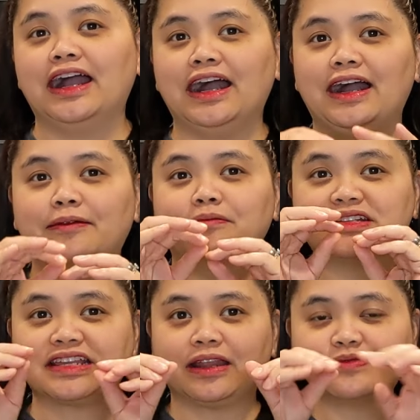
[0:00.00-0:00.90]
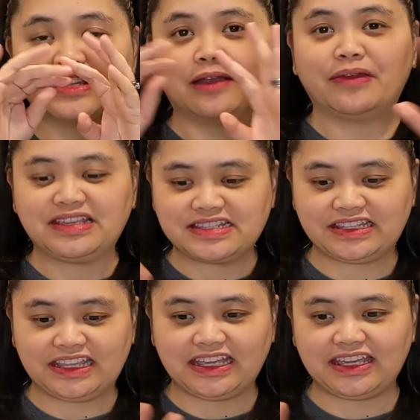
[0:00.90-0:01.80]
Um, masarap siya, may
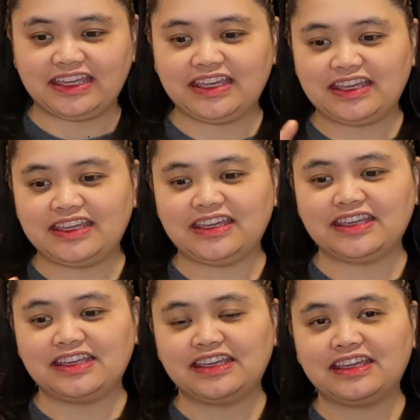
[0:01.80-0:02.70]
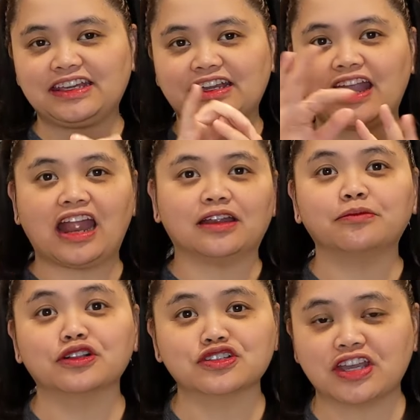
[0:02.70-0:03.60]
sticky
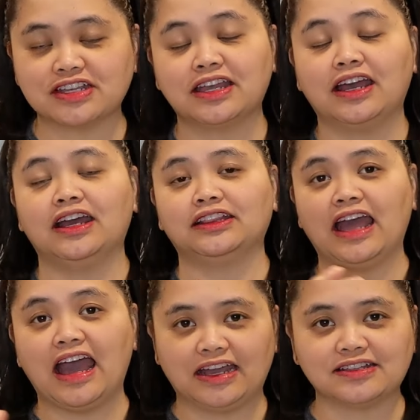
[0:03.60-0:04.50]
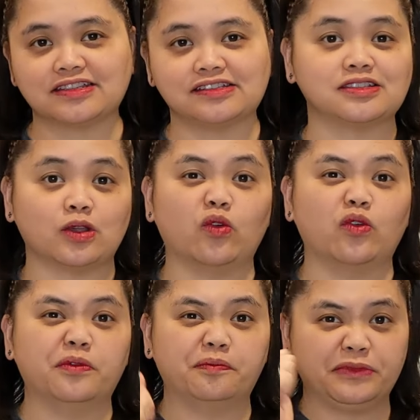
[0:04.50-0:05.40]
caramel siya sa taas.
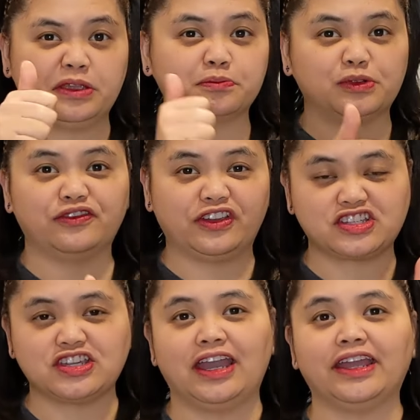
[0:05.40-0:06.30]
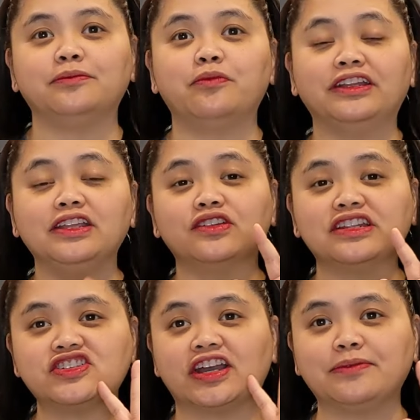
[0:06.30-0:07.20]
So, Perfect siya. And pwede nyo
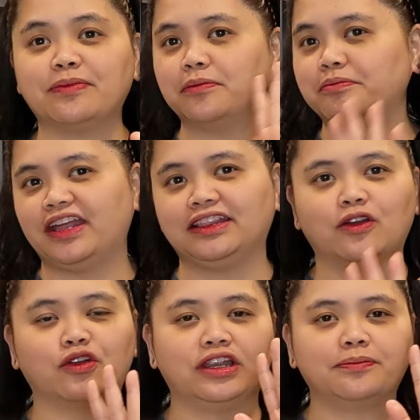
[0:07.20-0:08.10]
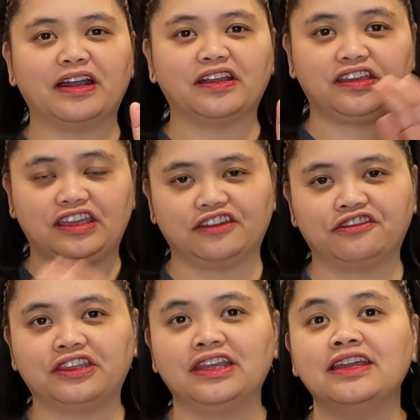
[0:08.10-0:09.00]
rin siyang ipang-data or
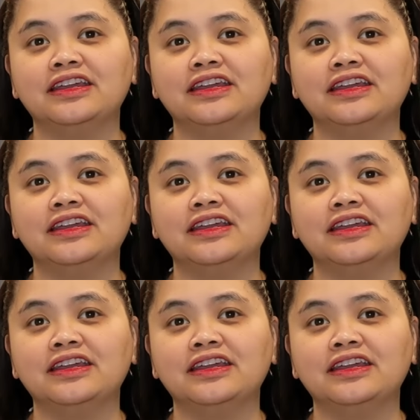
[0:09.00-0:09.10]
ipang-gift